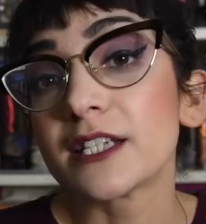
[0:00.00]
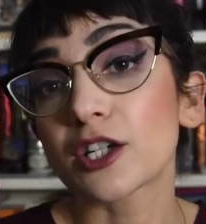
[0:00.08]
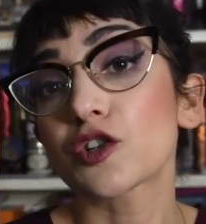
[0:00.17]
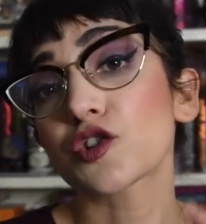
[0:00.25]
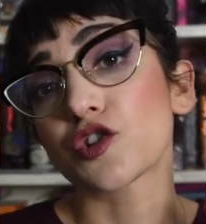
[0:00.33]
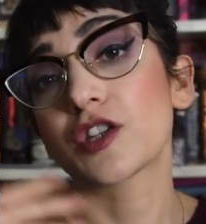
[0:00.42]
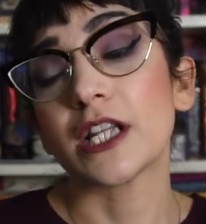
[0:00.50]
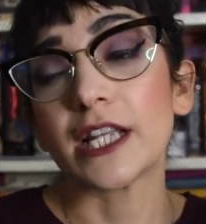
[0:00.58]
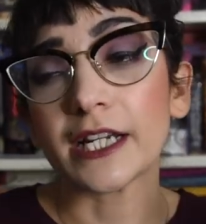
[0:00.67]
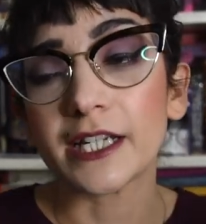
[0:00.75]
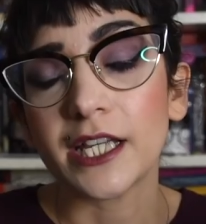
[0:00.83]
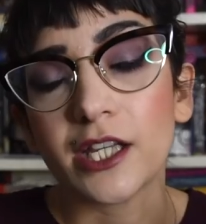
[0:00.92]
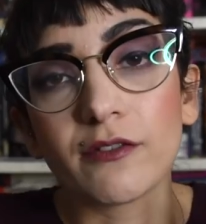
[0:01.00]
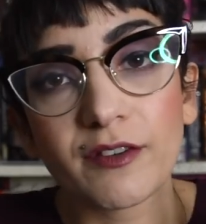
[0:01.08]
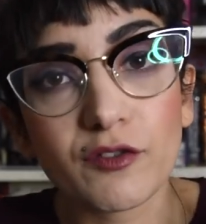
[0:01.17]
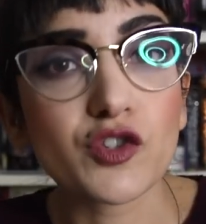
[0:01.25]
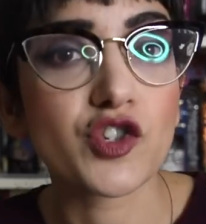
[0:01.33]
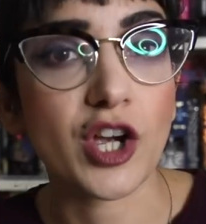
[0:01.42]
Nel corso degli anni io
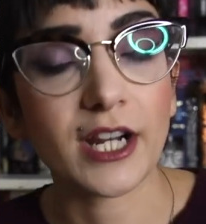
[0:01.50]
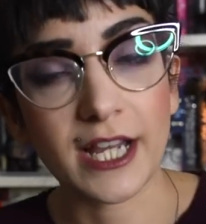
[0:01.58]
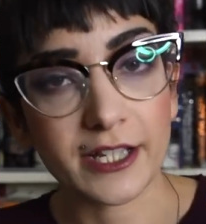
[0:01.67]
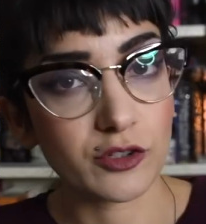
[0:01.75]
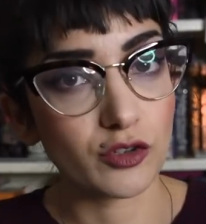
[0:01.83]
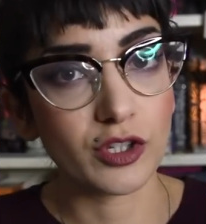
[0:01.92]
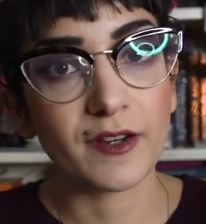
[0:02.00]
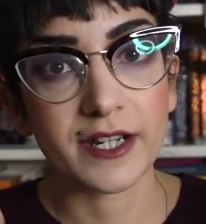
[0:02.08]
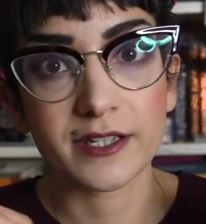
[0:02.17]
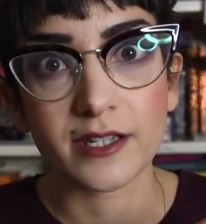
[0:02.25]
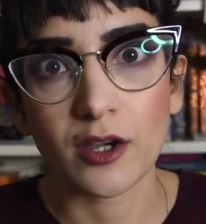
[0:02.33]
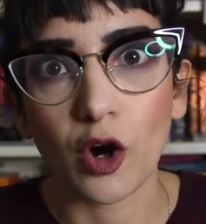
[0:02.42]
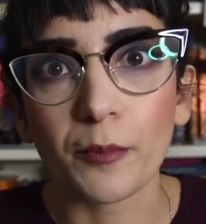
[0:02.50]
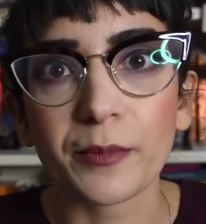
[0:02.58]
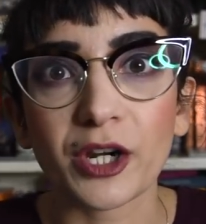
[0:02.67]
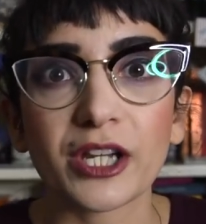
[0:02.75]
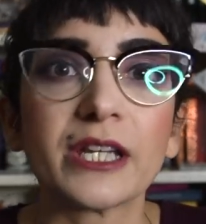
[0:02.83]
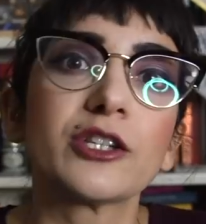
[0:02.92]
avevo già letto diverse
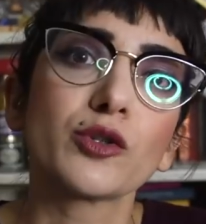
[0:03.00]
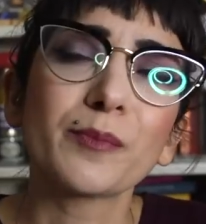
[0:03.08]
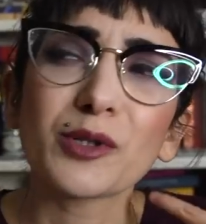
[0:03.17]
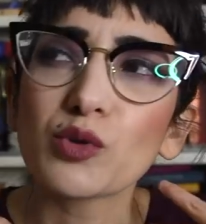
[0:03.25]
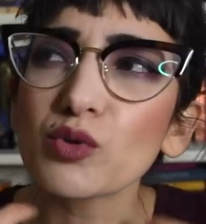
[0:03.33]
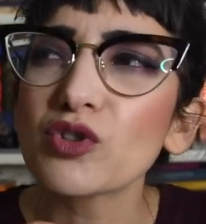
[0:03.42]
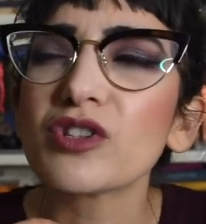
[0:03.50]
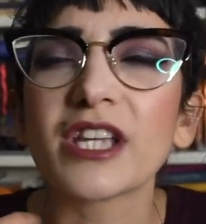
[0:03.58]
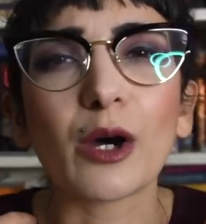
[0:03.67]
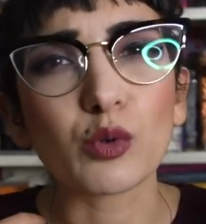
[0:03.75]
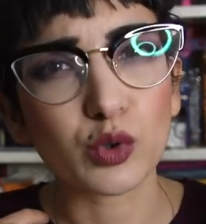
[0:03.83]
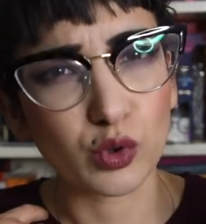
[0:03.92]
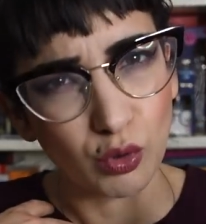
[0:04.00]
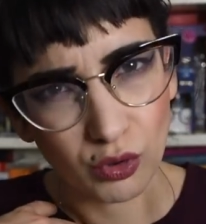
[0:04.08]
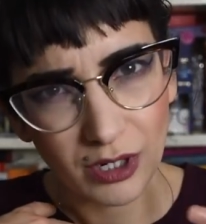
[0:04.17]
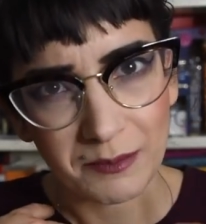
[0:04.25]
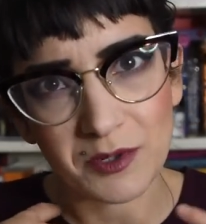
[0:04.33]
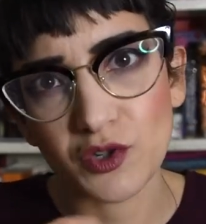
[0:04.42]
opere, soprattutto di
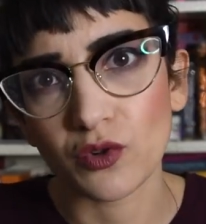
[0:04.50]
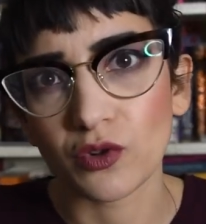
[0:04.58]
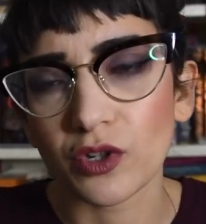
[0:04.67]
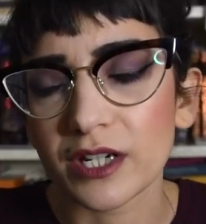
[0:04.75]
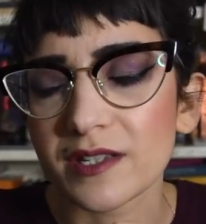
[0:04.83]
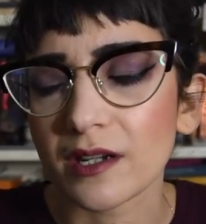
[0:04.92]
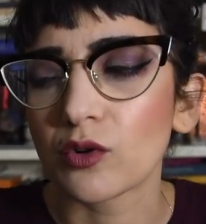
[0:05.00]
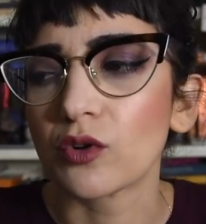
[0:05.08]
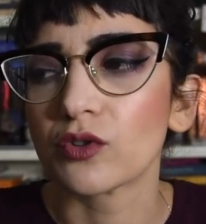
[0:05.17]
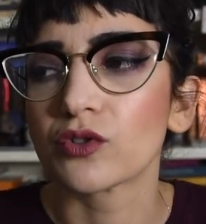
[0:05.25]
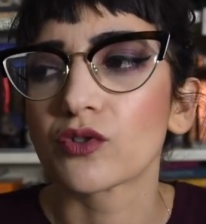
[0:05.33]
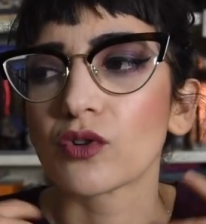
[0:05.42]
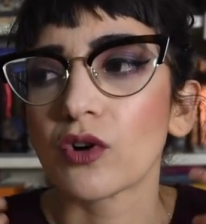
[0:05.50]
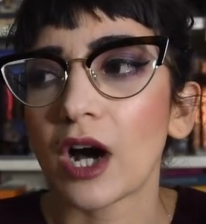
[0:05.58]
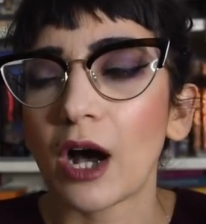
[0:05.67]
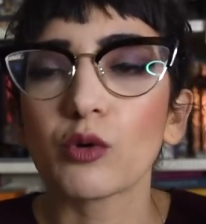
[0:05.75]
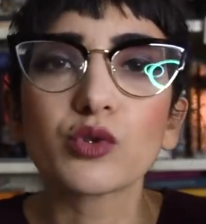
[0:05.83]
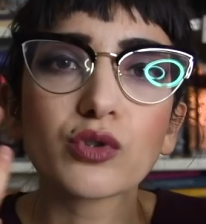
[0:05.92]
autori mi sono resa conto,
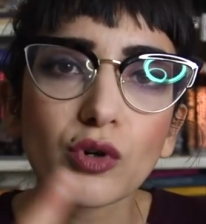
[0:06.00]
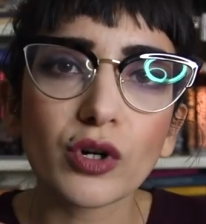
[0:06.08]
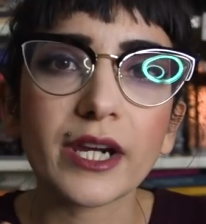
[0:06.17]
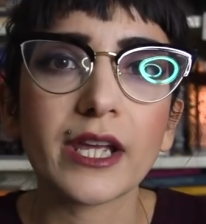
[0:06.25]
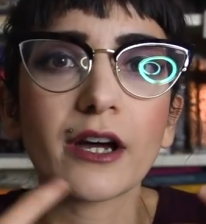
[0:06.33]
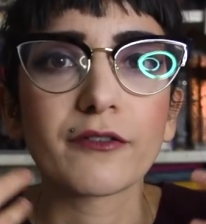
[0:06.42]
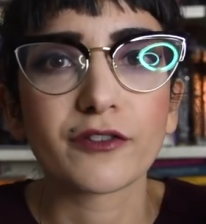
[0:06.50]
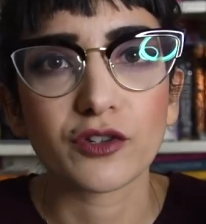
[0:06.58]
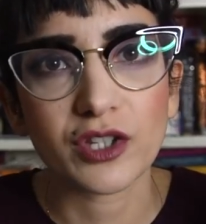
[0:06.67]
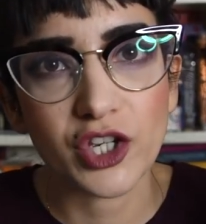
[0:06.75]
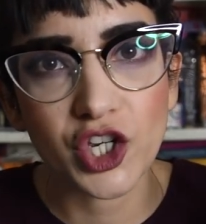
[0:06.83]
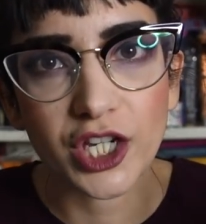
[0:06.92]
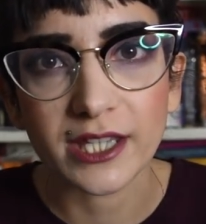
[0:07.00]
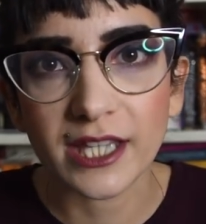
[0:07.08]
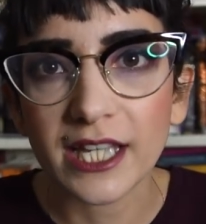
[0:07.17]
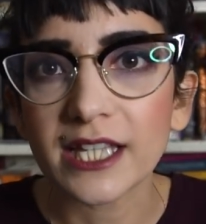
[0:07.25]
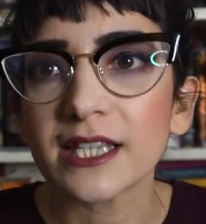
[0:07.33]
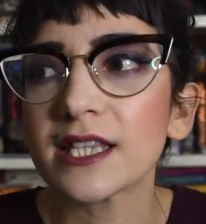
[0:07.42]
autori
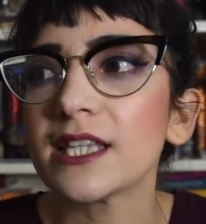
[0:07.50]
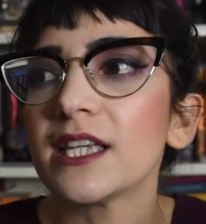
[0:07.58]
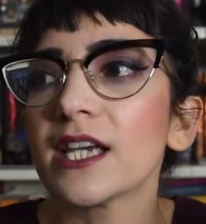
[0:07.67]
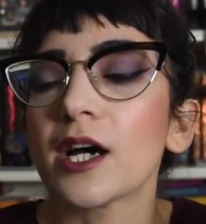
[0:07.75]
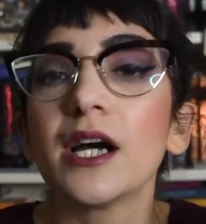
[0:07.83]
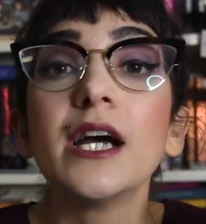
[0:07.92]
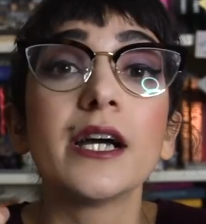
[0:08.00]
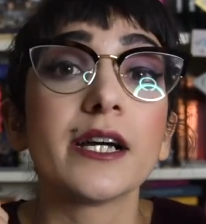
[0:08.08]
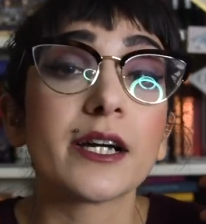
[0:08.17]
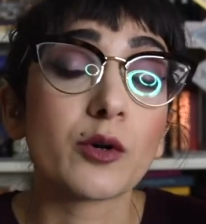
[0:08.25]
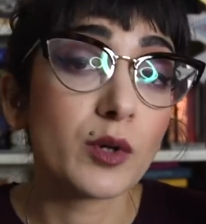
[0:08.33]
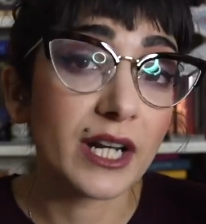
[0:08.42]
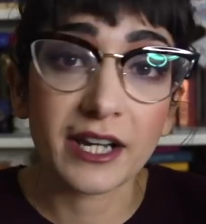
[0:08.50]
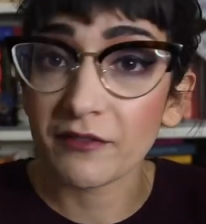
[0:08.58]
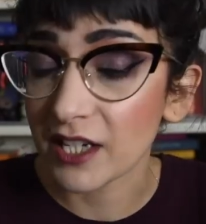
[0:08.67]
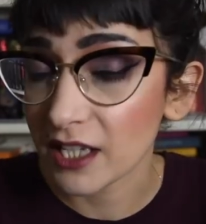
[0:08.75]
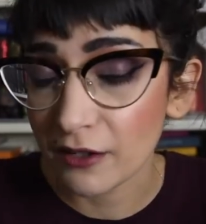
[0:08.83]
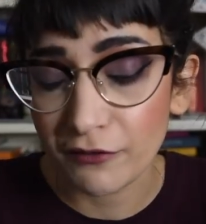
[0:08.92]
afrodiscendenti, eh, quella che
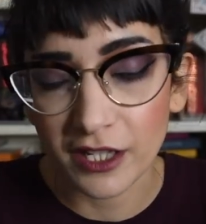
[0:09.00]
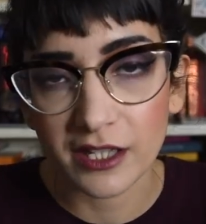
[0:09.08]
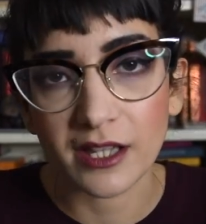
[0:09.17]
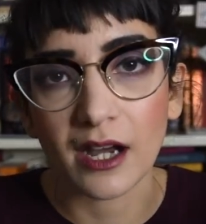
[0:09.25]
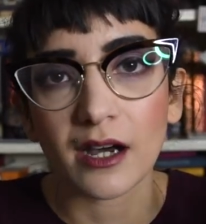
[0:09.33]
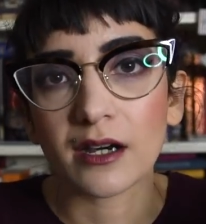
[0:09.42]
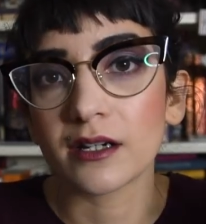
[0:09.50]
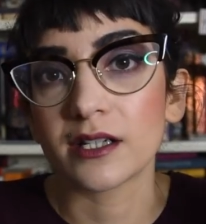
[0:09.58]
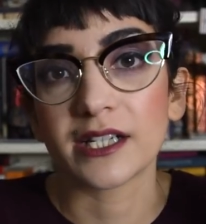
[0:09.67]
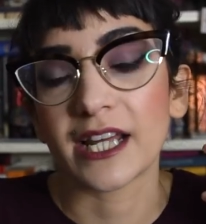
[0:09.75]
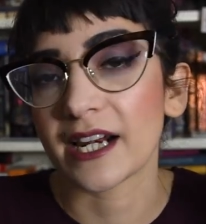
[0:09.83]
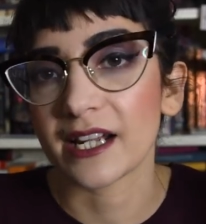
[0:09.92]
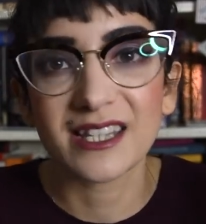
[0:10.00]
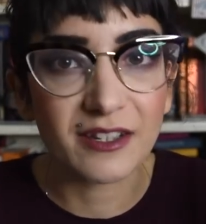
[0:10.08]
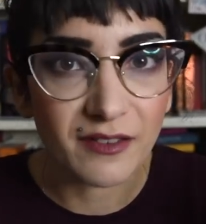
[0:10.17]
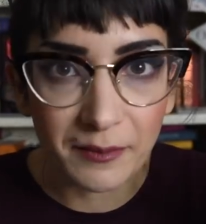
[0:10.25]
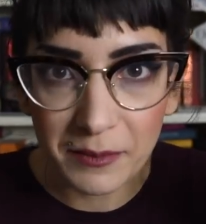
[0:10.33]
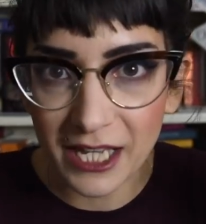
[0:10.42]
viene definita eh,
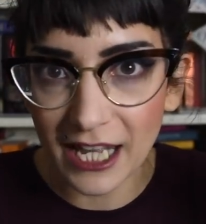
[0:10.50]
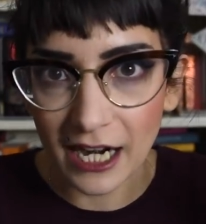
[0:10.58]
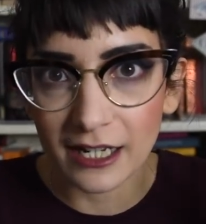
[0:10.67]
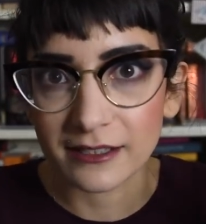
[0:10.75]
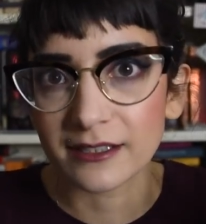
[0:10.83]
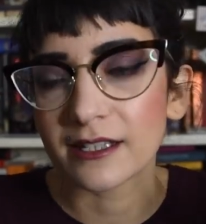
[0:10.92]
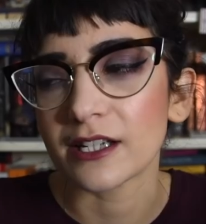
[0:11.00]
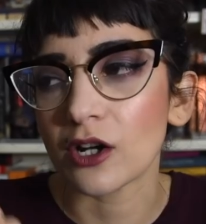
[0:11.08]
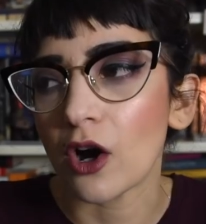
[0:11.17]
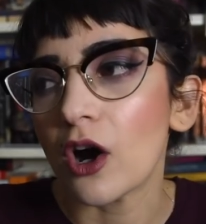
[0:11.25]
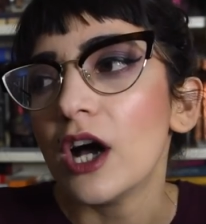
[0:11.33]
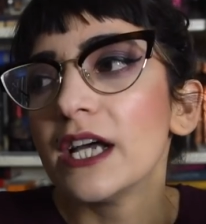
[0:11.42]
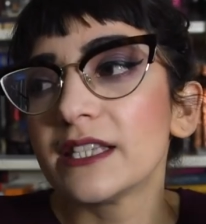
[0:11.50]
narrativa migrante, no?